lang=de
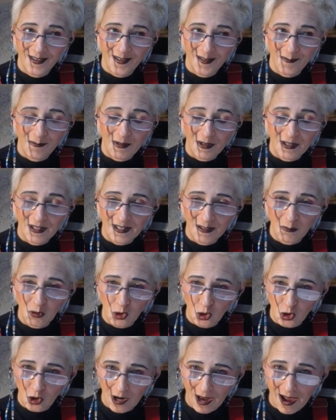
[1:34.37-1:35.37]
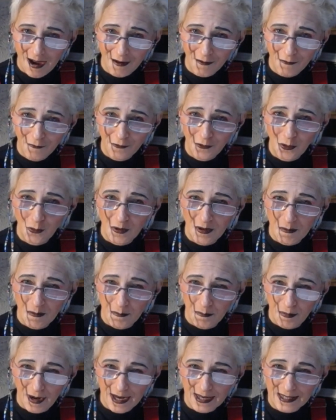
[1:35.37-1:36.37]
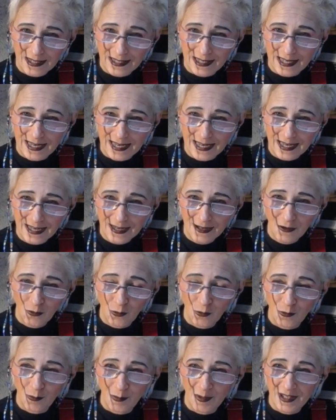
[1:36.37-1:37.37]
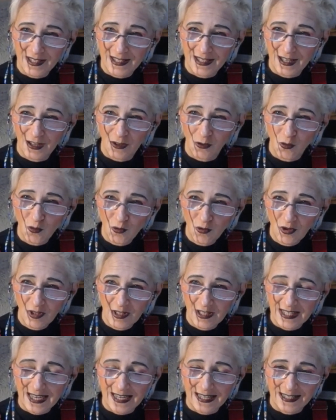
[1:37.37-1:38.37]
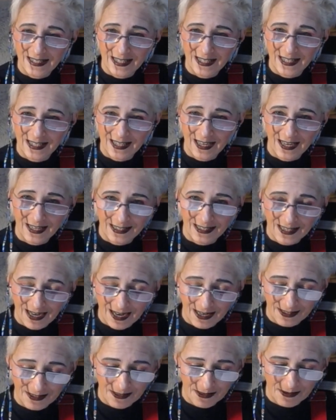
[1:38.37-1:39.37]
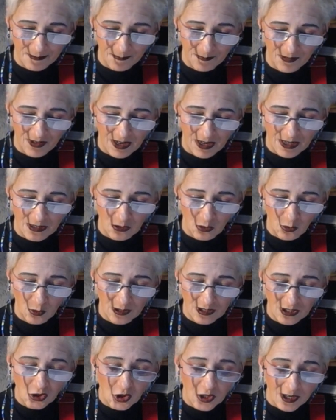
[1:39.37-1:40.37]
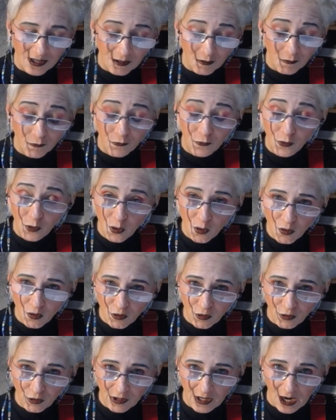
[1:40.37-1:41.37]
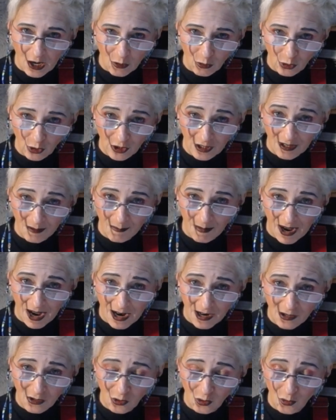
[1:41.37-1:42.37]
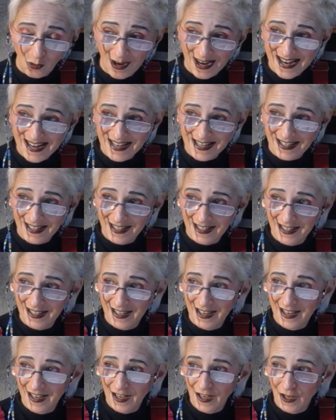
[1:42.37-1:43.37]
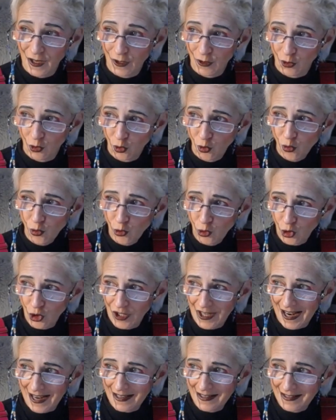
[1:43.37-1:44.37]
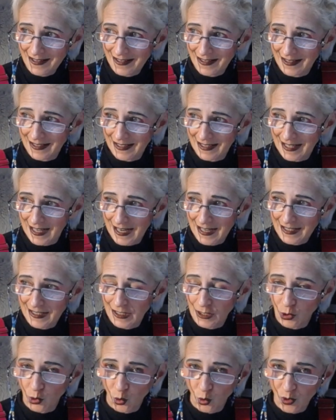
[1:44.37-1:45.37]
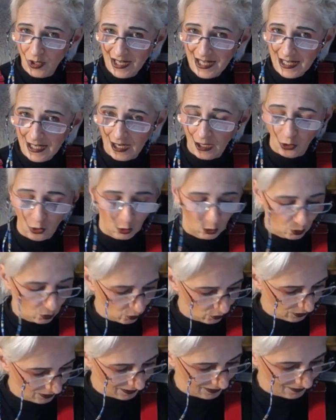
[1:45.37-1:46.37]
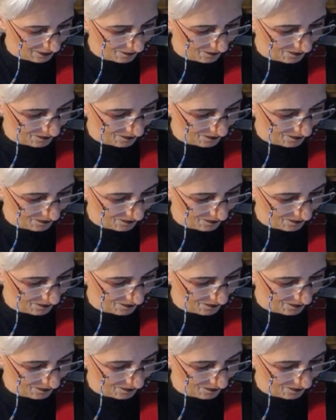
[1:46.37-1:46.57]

mit dem Schlafen und im Bett liegen und mit der Untätigkeit an. Also es ist eine Flucht aus dem aktuellen Zustand, der sie so niederdrückt.